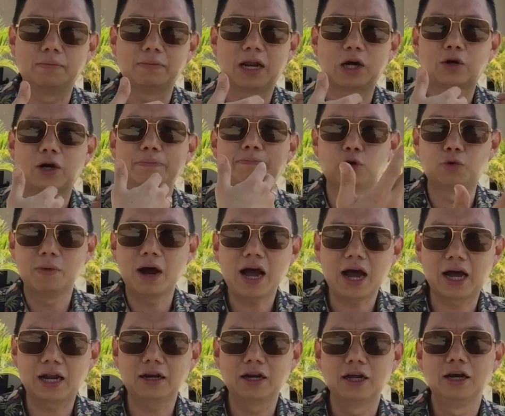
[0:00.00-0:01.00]
melakukan
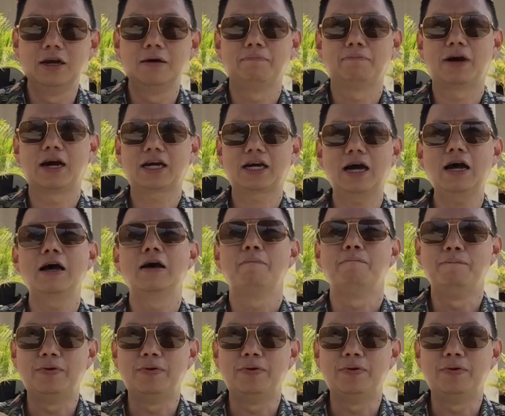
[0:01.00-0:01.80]
perubahan maka